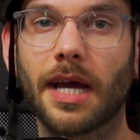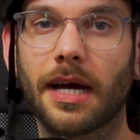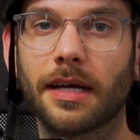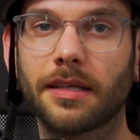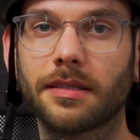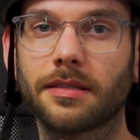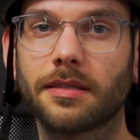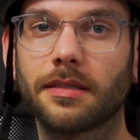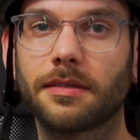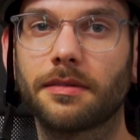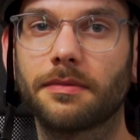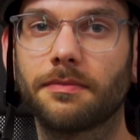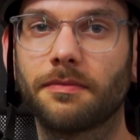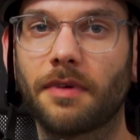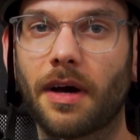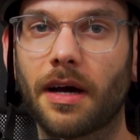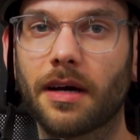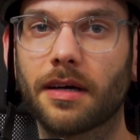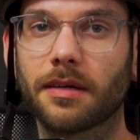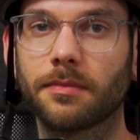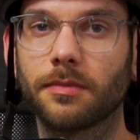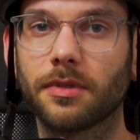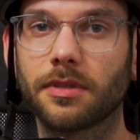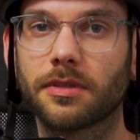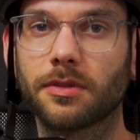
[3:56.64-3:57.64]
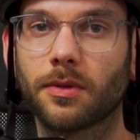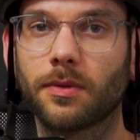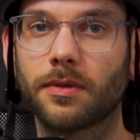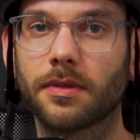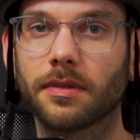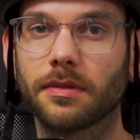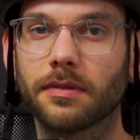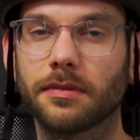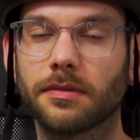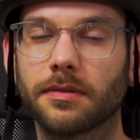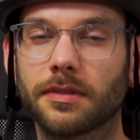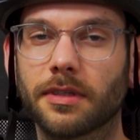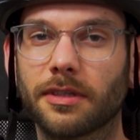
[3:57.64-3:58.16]
die einzig ja. wahre
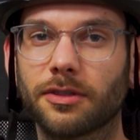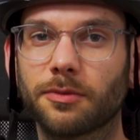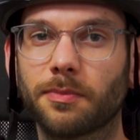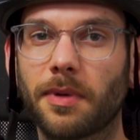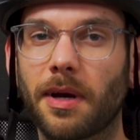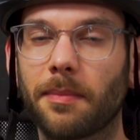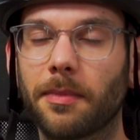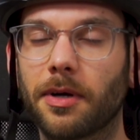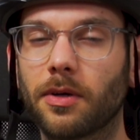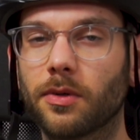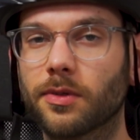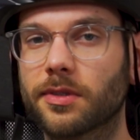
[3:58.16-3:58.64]
Methode, sein aber jetzt mal